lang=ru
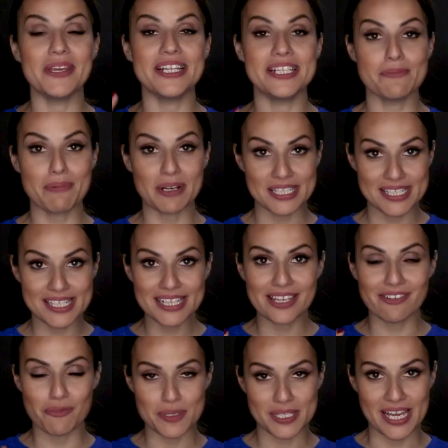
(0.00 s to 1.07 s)
перейти по
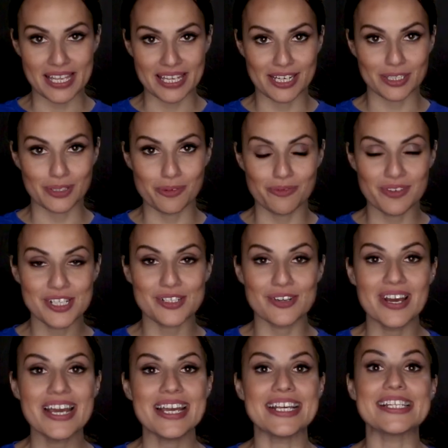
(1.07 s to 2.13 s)
ссылке в описании к этому
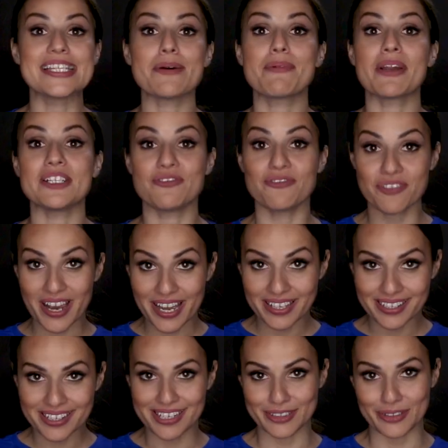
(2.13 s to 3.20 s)
видео и забрать
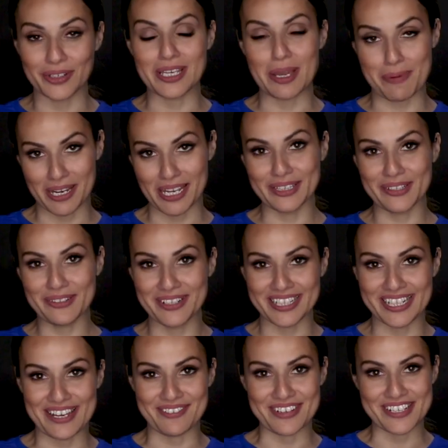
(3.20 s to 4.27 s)
файл, который я приготовила для